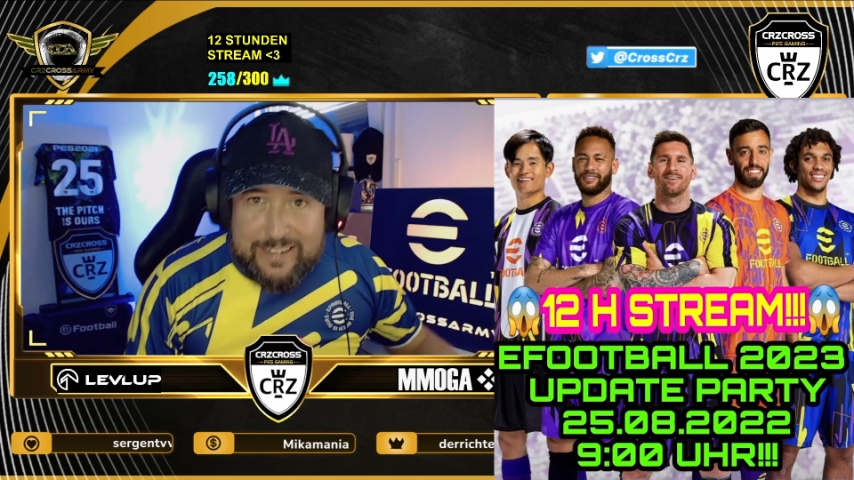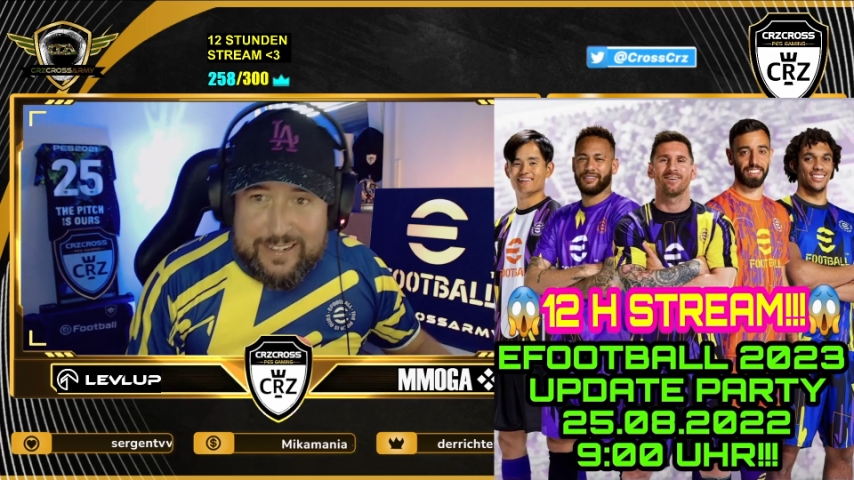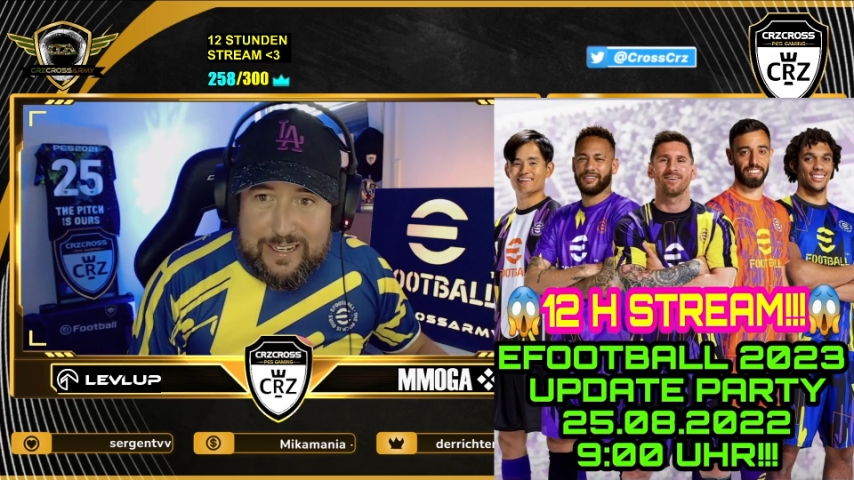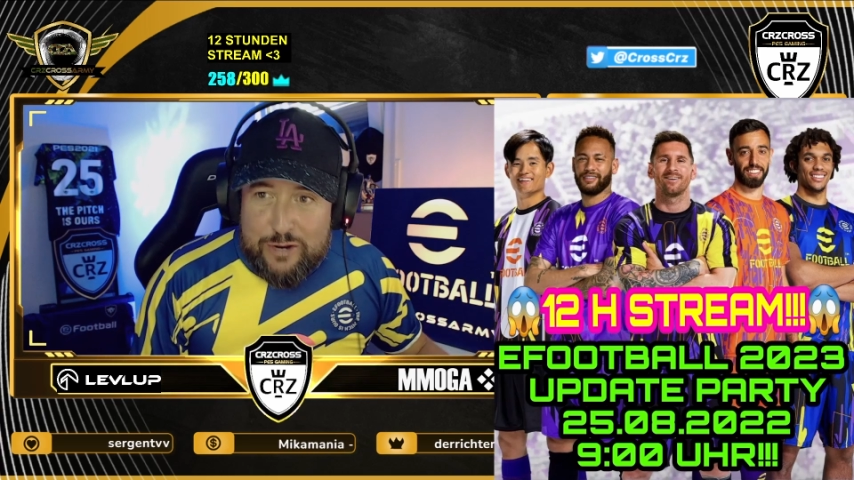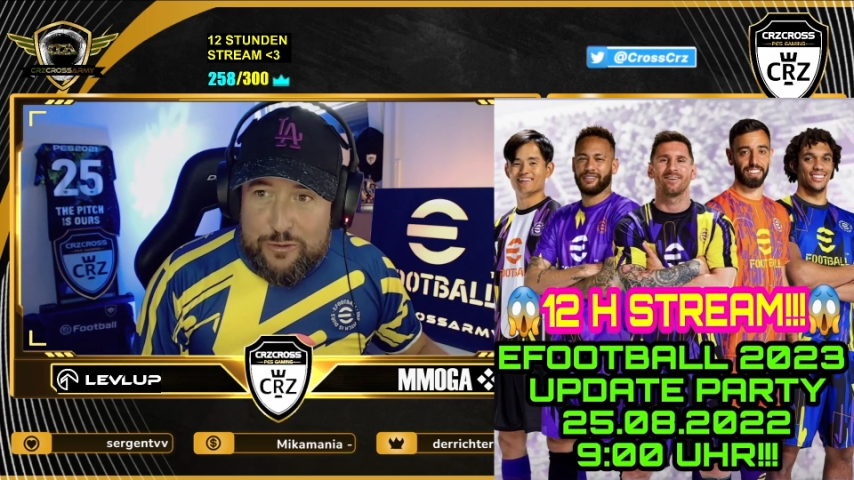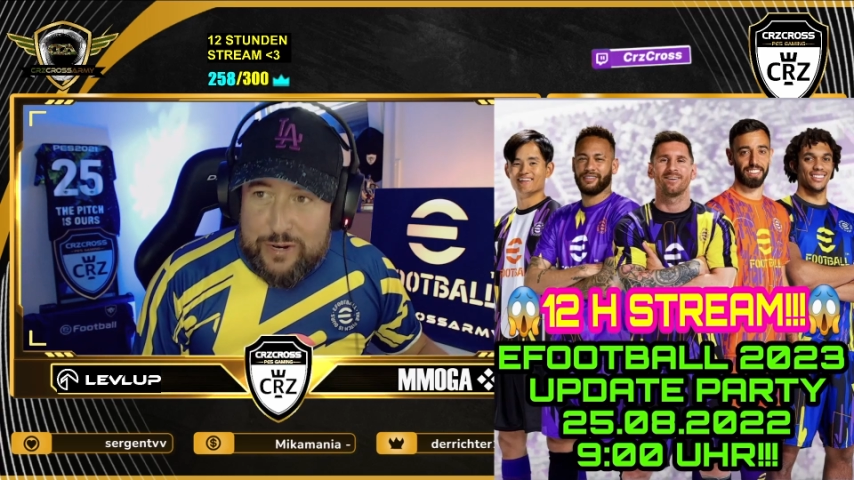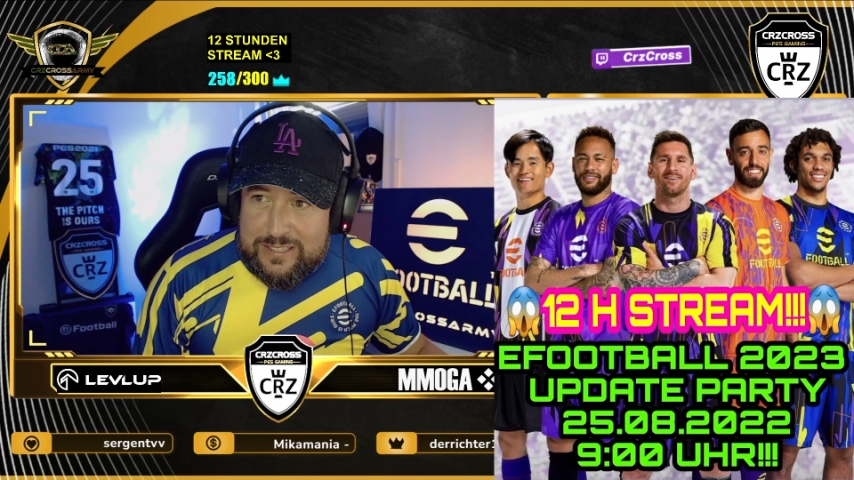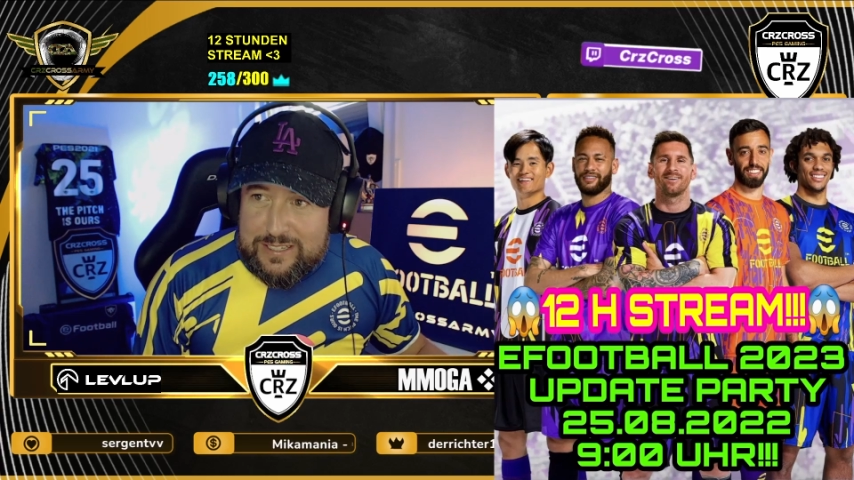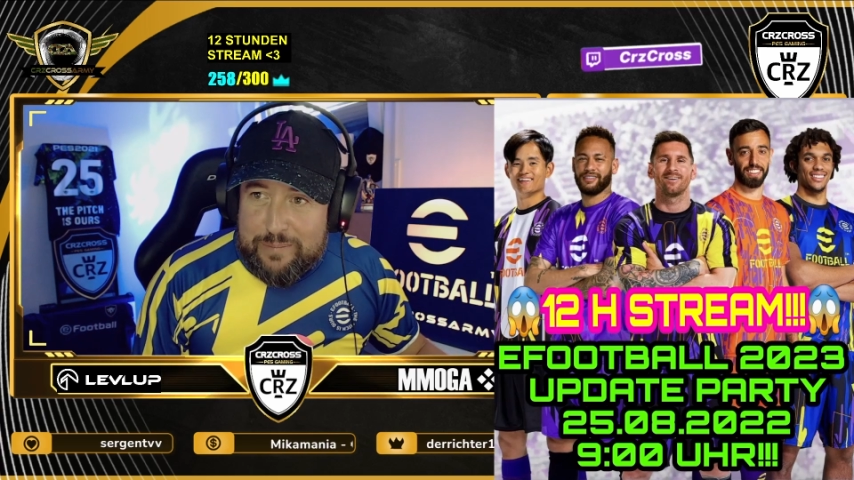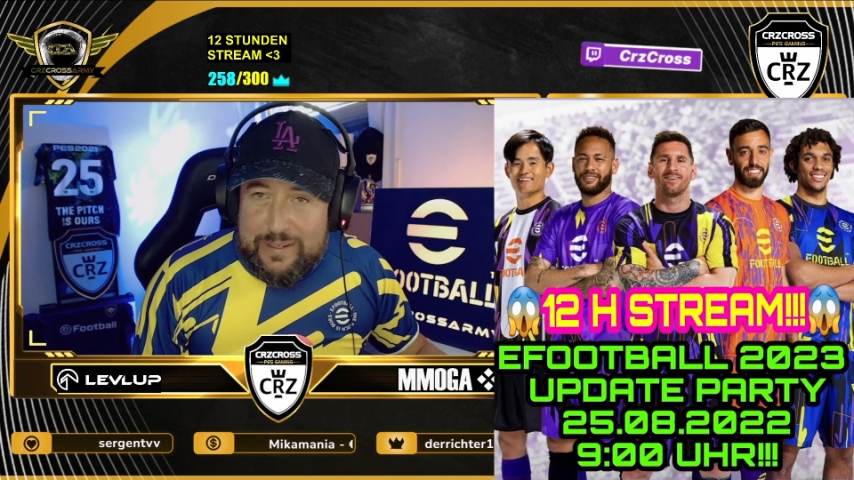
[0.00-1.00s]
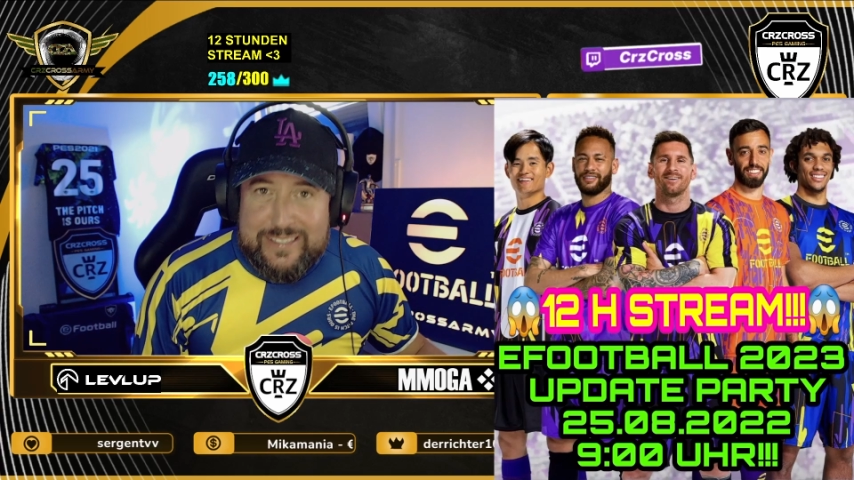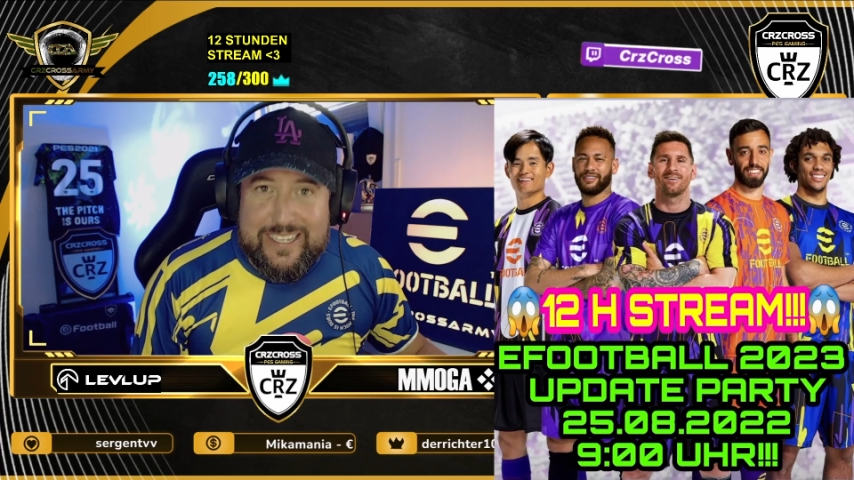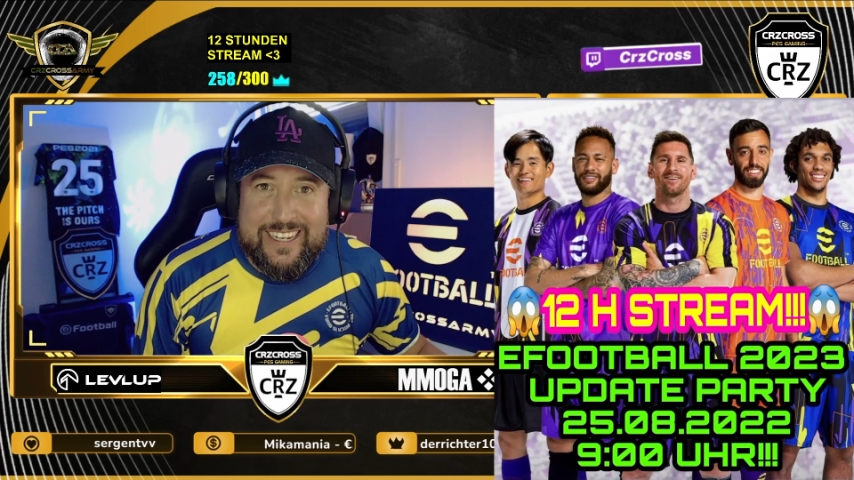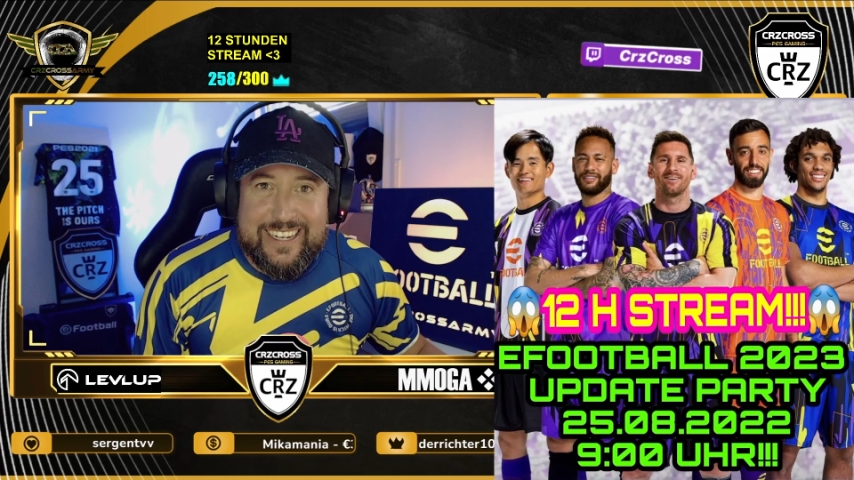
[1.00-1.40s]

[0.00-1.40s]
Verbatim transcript: Ne? Rest in Peace.